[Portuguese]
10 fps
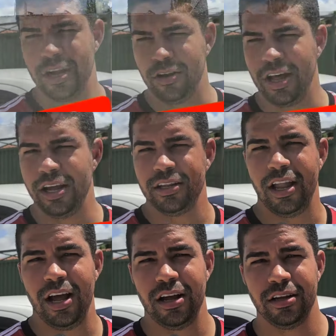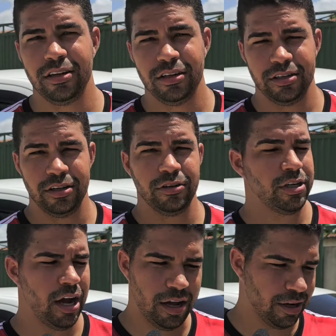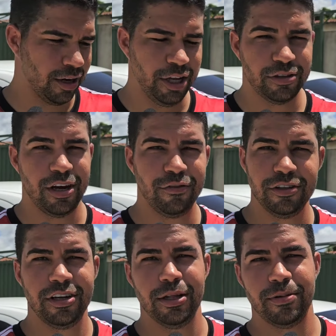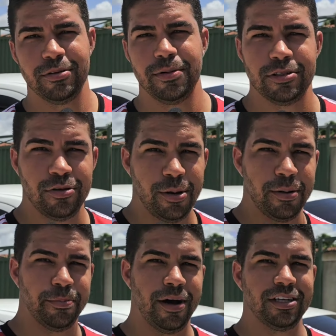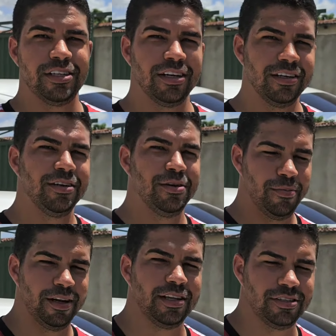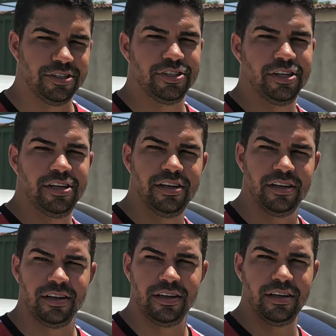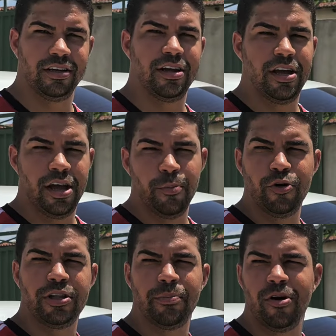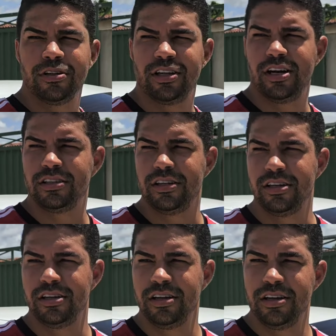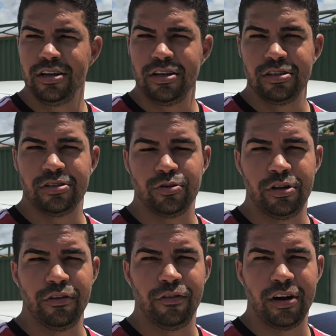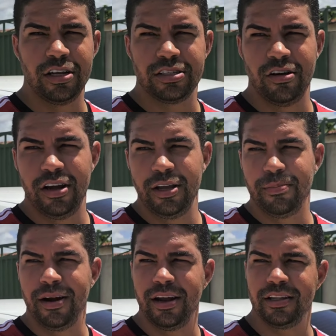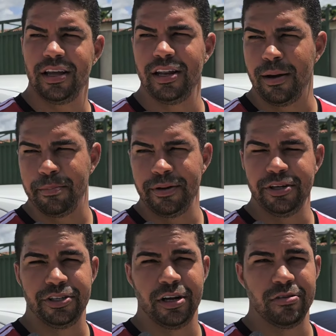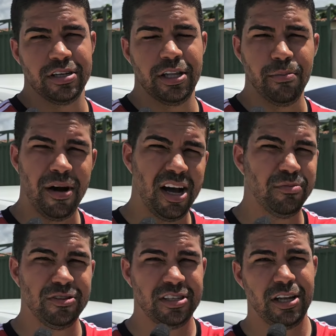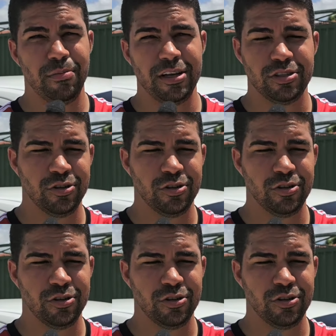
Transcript: tá online lá, eu já clico, já vou direto para a sua página. A gente assistir. É importante? Muito importante sua divulgação aí para a gente aí na pista, os animais, muitos animais